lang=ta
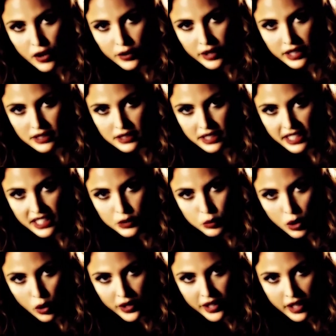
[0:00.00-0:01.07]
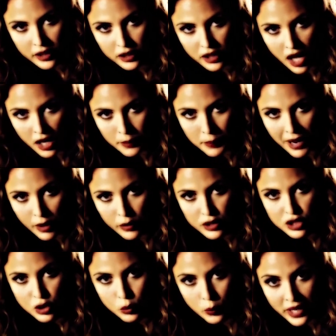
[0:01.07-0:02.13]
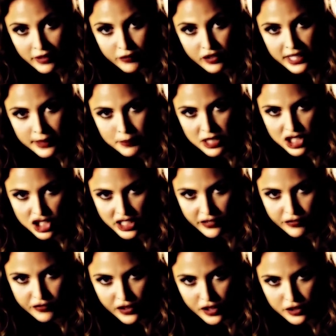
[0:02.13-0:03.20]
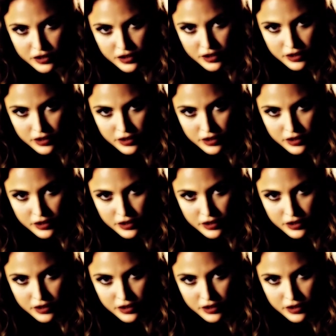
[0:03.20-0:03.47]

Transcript: ஸோ இந்த பொண்ணை பார்க்குறதுக்காகவே நிறைய பேர் கேம் விளாண்டுருப்பாங்க